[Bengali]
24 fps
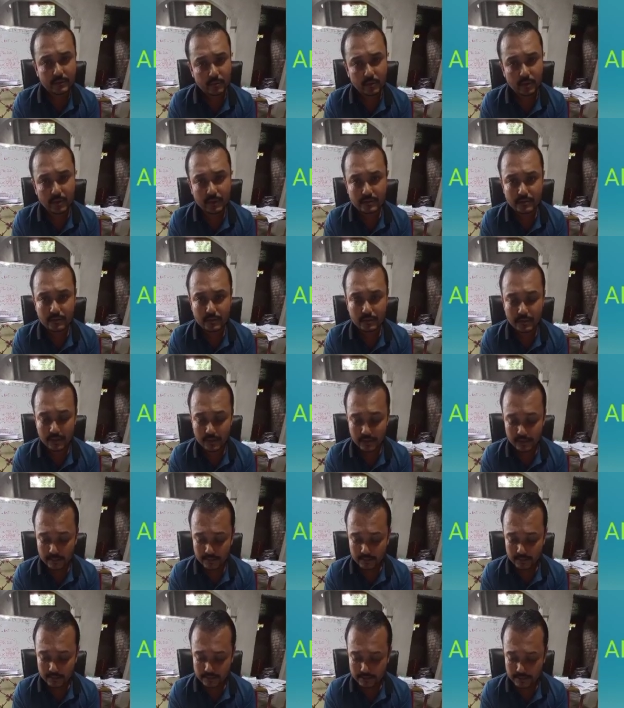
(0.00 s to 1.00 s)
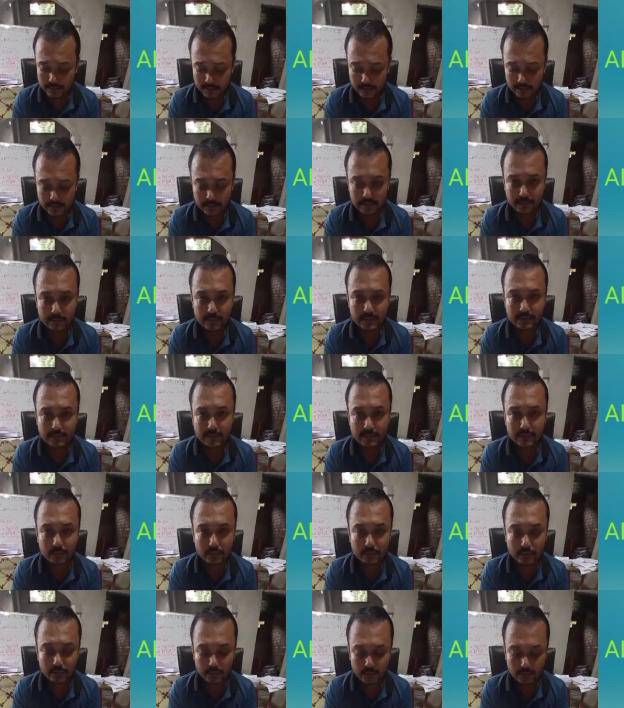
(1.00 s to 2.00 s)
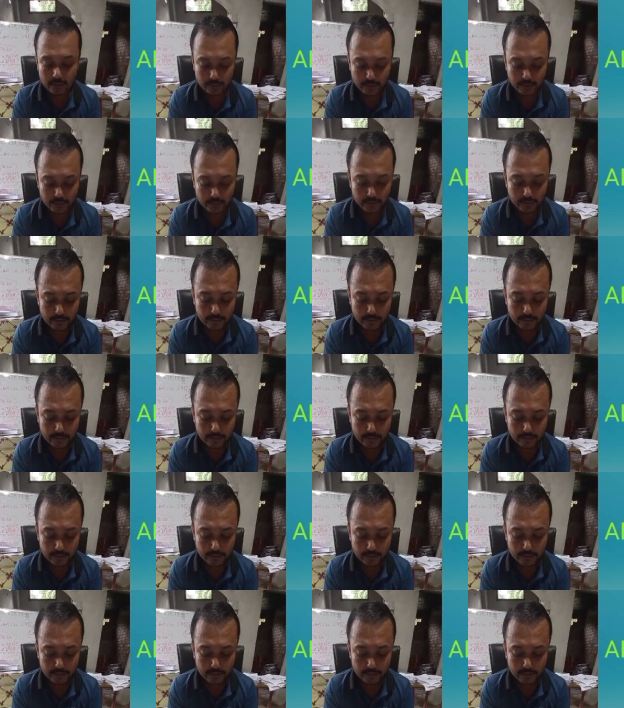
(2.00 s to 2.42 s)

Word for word: বলা চলে সেই হান্ড্রেড পার্সেন্টের উত্তরগুলো আমি